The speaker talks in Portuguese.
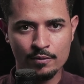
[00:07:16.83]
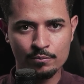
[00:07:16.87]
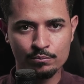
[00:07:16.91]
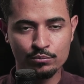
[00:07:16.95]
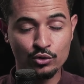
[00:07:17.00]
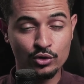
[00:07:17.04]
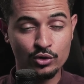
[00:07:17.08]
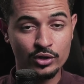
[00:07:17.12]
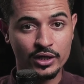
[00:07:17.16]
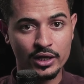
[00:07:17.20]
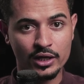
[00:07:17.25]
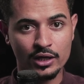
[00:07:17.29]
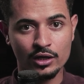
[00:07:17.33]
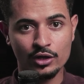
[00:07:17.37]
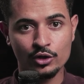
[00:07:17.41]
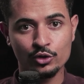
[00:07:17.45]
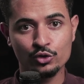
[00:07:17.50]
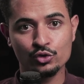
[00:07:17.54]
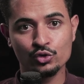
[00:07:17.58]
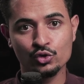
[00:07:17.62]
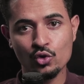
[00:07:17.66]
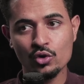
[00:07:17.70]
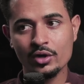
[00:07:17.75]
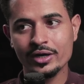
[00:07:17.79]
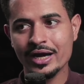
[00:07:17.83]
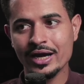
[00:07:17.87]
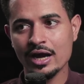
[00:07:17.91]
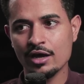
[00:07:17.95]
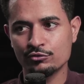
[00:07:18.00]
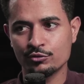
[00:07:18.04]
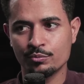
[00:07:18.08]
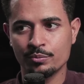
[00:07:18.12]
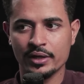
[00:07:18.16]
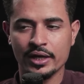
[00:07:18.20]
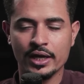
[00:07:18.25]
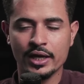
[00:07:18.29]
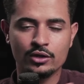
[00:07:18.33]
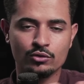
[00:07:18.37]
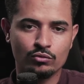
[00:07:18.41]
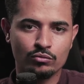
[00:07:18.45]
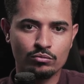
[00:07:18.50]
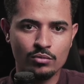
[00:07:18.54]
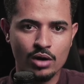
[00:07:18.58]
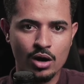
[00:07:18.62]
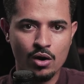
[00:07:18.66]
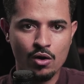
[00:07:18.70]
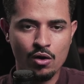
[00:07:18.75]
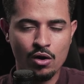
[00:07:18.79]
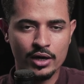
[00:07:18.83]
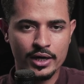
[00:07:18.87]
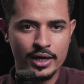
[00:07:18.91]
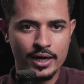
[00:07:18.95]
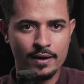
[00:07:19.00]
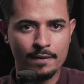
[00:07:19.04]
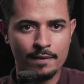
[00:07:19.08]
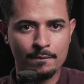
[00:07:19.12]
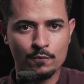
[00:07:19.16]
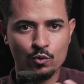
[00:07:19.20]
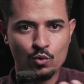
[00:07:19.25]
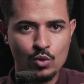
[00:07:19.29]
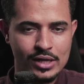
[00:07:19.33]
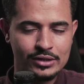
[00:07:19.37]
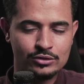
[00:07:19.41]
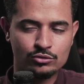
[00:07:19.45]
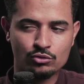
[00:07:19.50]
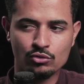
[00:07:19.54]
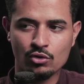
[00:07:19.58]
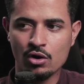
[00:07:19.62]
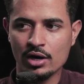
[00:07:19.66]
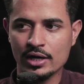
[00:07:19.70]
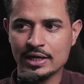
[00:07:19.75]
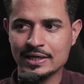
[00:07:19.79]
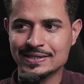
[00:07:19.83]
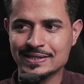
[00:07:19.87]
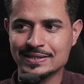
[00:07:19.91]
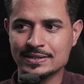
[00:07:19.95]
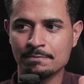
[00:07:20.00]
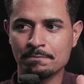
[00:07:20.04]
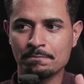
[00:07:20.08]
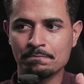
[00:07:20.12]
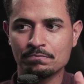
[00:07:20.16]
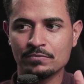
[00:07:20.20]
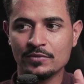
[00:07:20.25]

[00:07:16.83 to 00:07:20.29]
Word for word: Por quê? No gráfico pequeno, uma hora, quatro horas,